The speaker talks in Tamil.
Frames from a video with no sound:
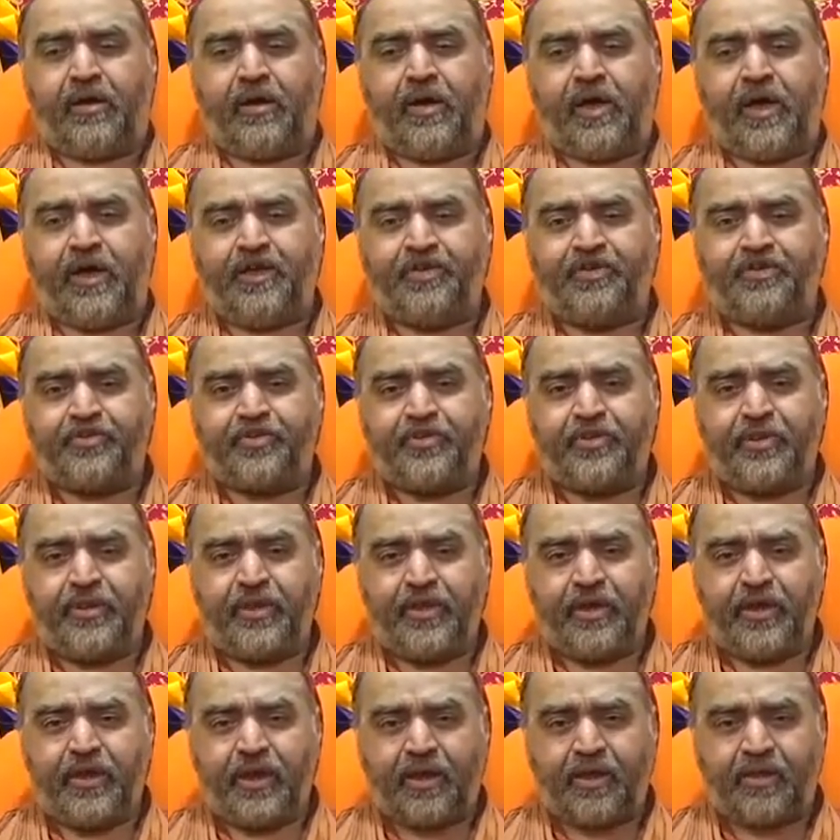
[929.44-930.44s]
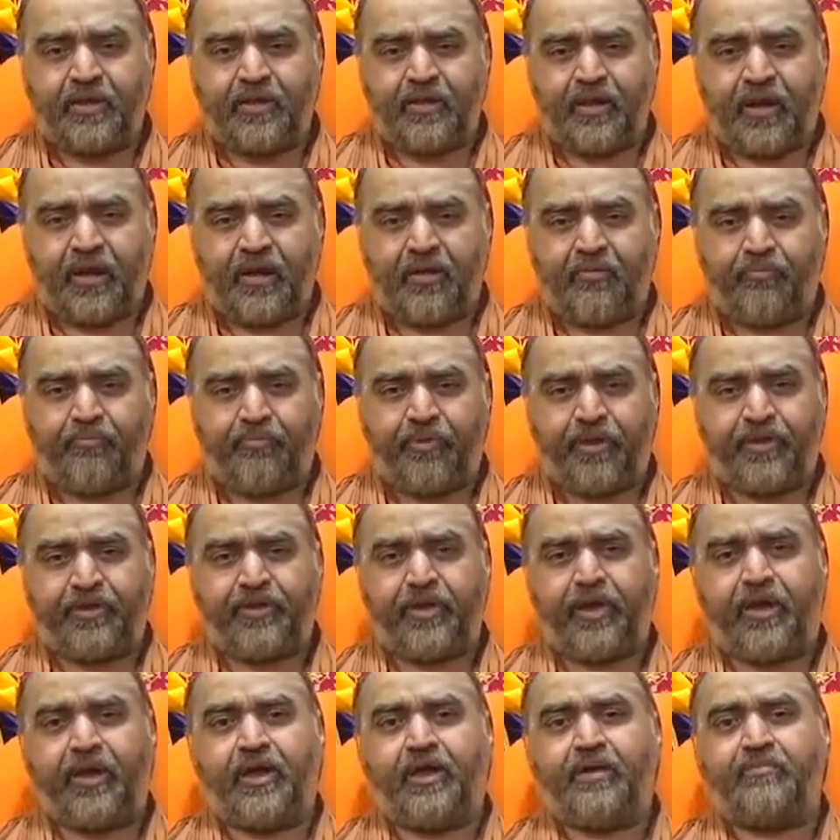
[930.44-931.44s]
ஆஸ்தீகத்தை
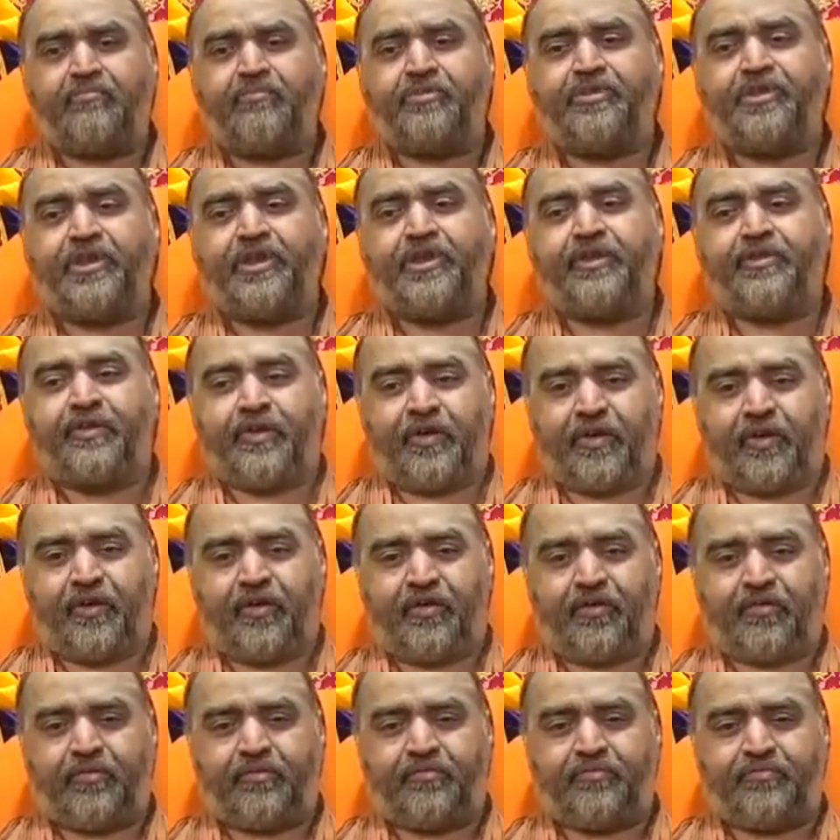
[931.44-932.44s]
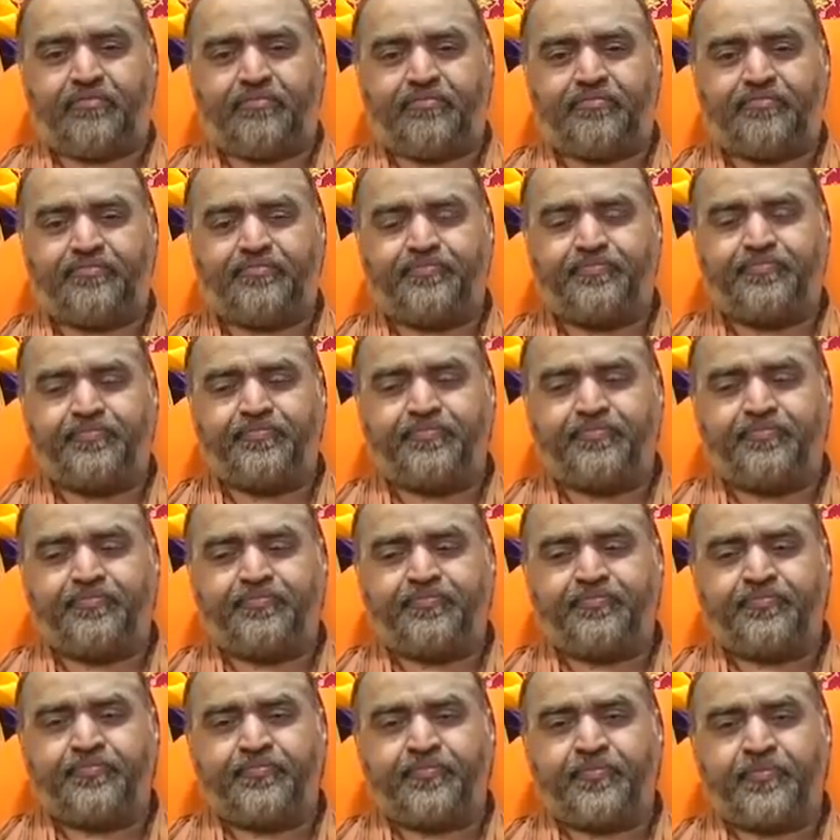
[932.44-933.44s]
பிரச்சாரம் செய்தல்
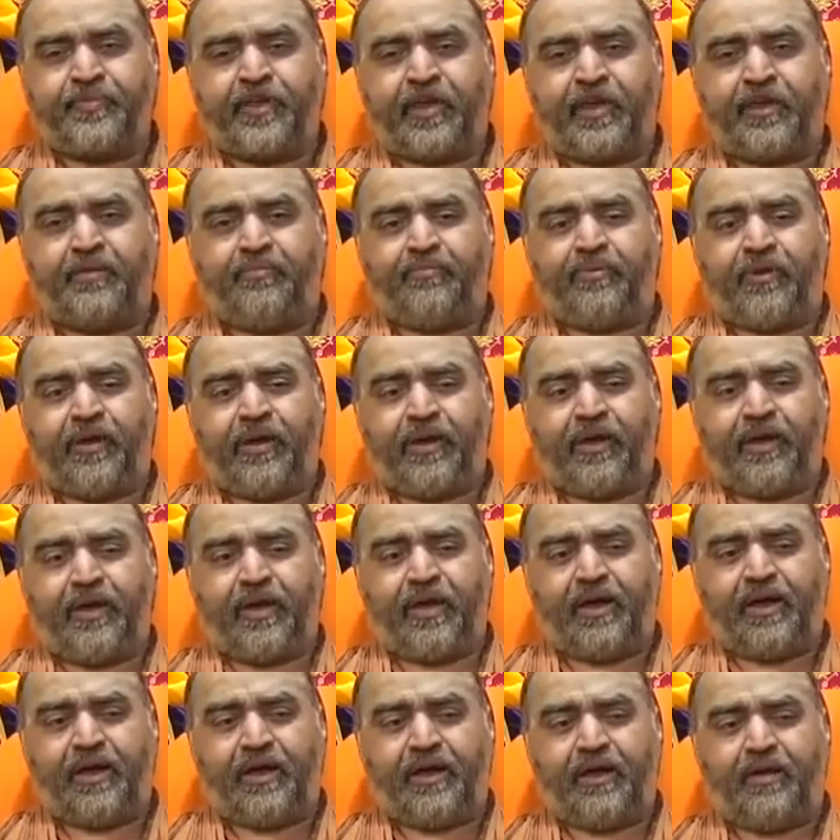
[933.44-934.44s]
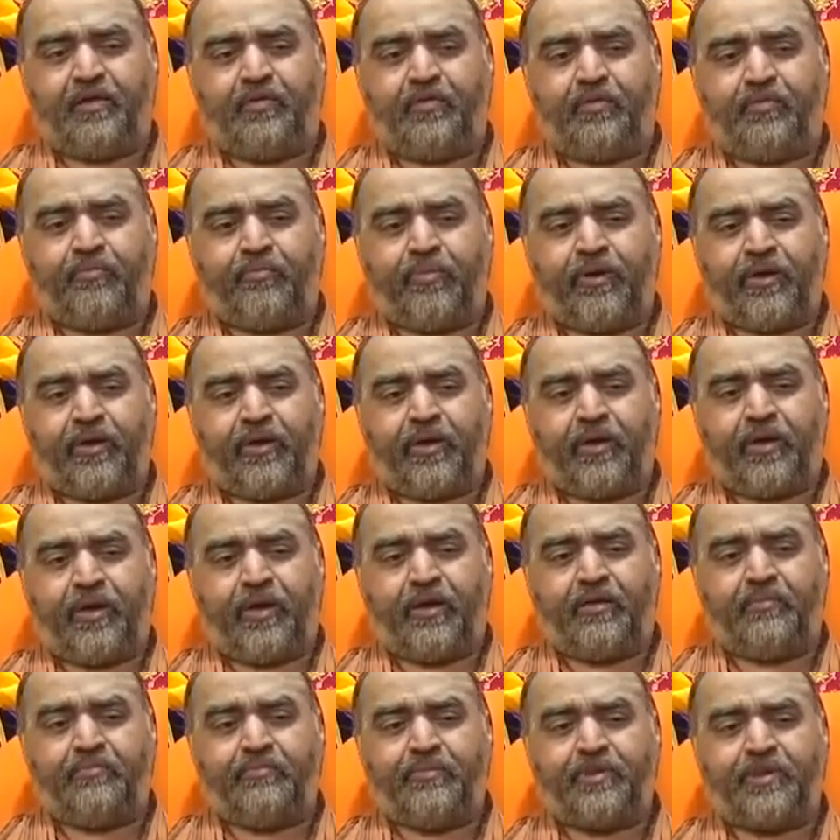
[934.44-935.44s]
அது பிள்ளையாரை
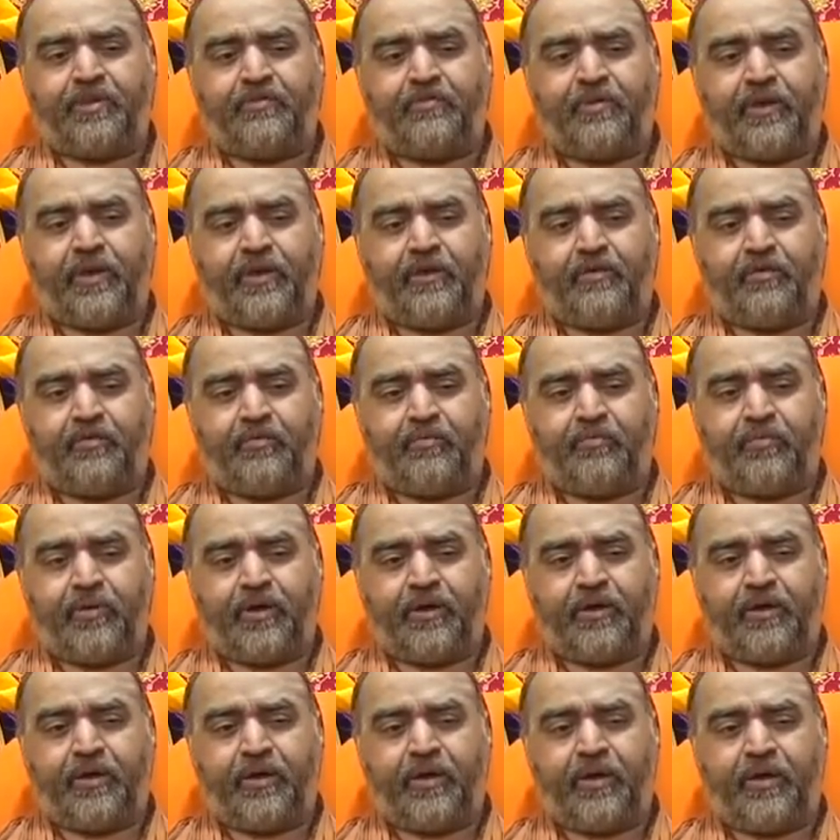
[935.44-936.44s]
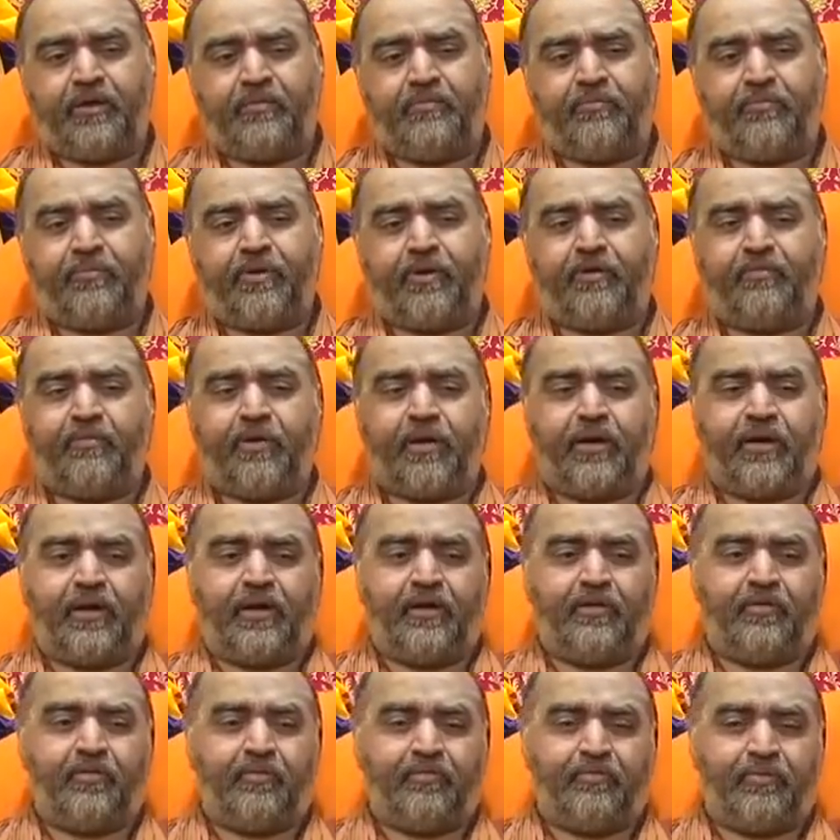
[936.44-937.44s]
கும்பிடலாம் சிவனை கும்பிடலாம்
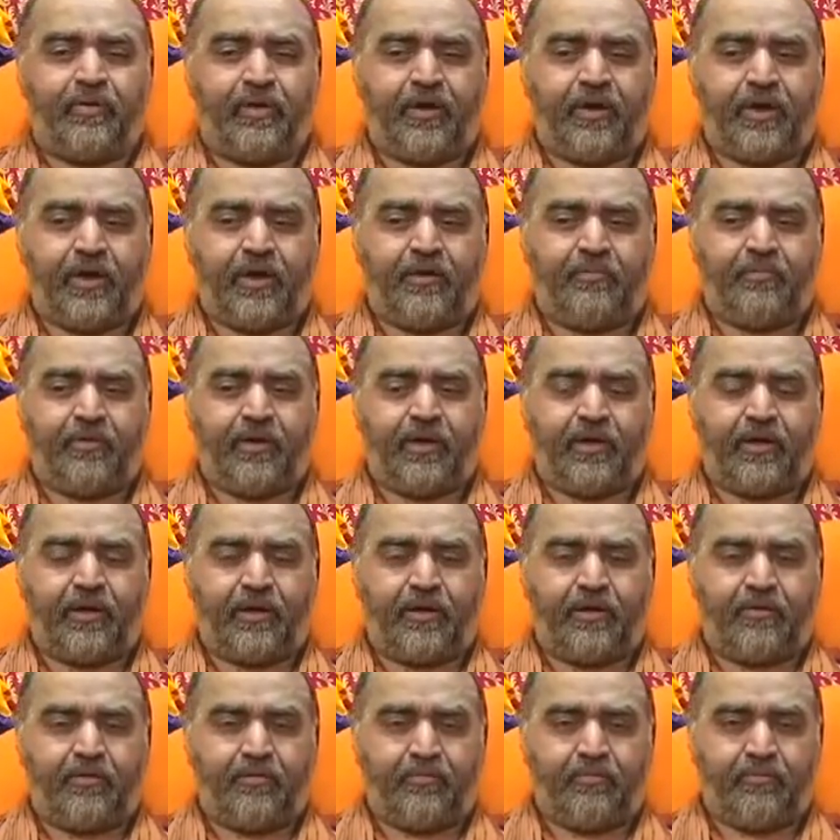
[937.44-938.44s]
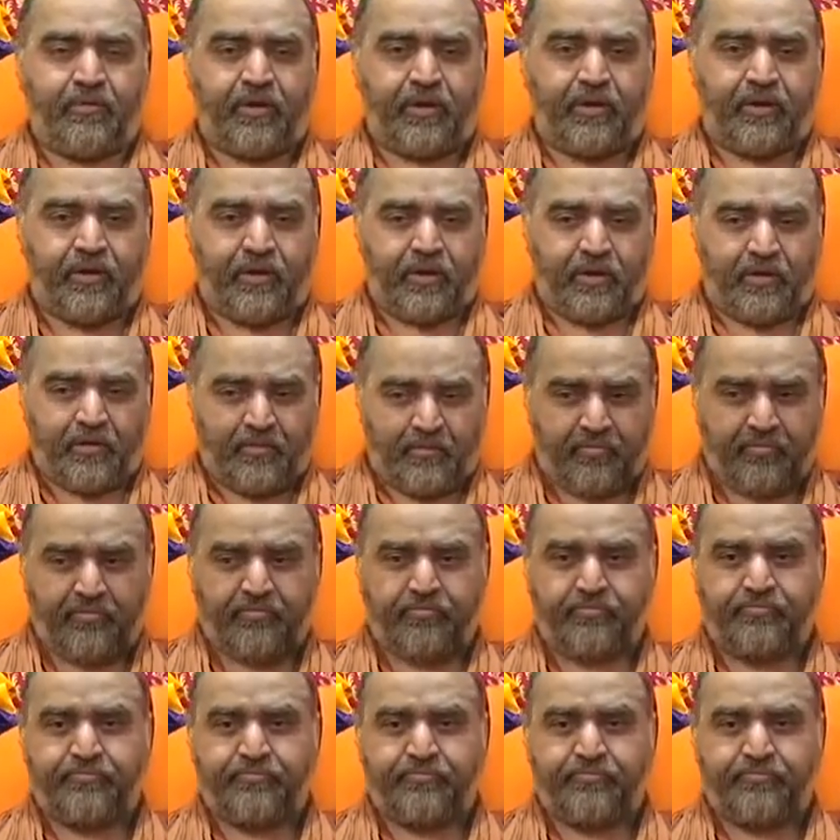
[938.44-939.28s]
பெருமாளை கும்பிடலாம் யாரை கும்பிட்டாலும்